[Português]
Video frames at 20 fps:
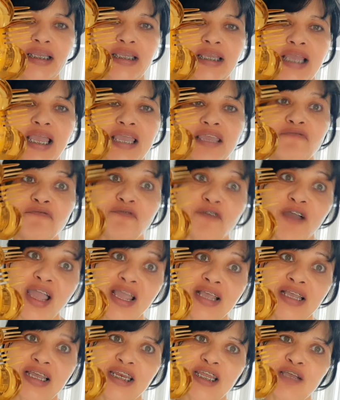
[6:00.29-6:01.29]
E aí
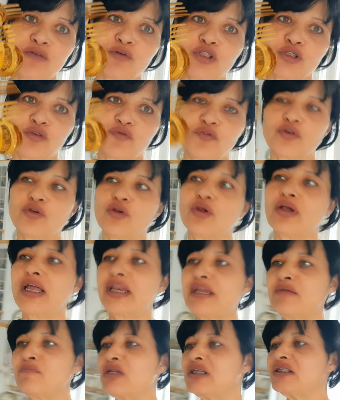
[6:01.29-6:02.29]
faca, né? Quando eu for colocar
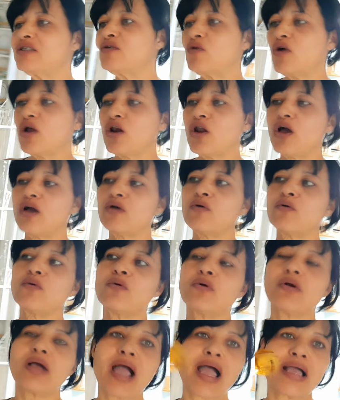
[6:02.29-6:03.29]
na mesa, eu
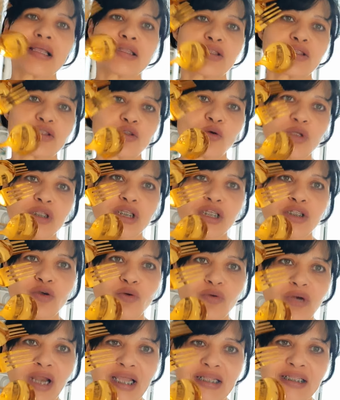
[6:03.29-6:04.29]
coloco a toda
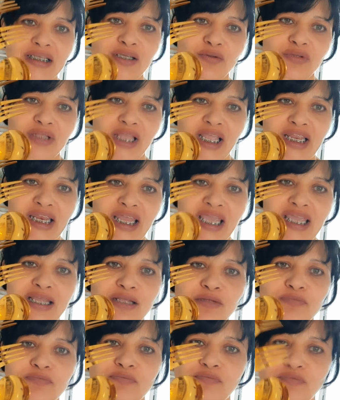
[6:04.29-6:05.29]
dourada que eu tenho, né?
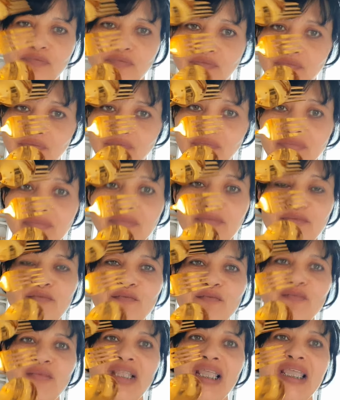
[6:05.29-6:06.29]

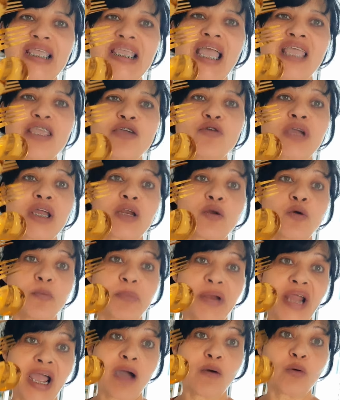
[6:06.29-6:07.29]
E aí eu quero
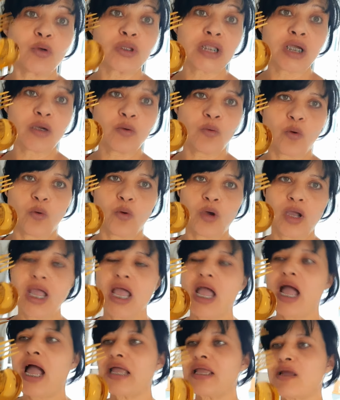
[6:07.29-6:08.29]
comprar a outra cor.
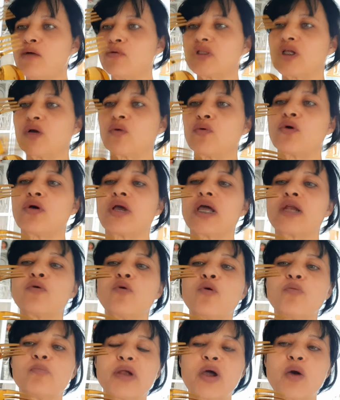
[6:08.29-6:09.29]
Aí a outra cor eu quero
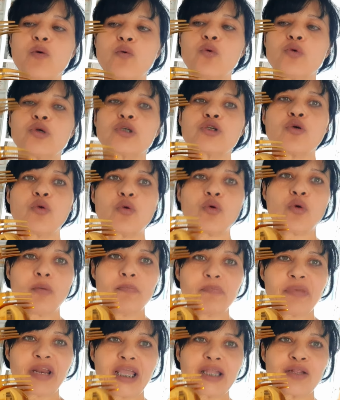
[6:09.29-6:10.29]
comprar o, o jogo
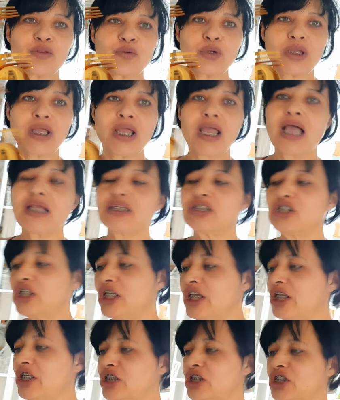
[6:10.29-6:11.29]
completo.
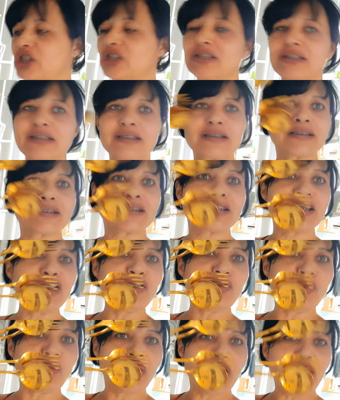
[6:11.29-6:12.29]
Gente,
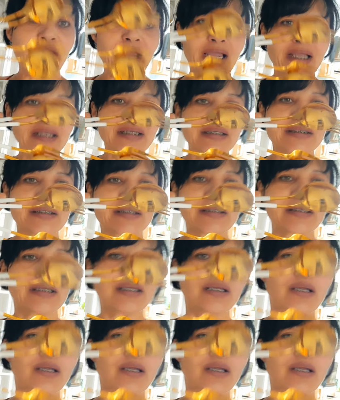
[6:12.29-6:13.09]
cinco reais.